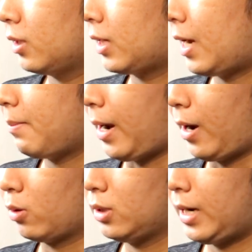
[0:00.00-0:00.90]
cái
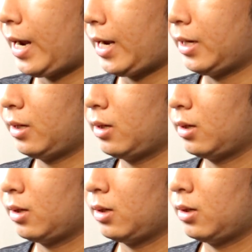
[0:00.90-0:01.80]
mẹo thứ hai
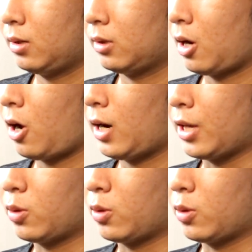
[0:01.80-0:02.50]
đó là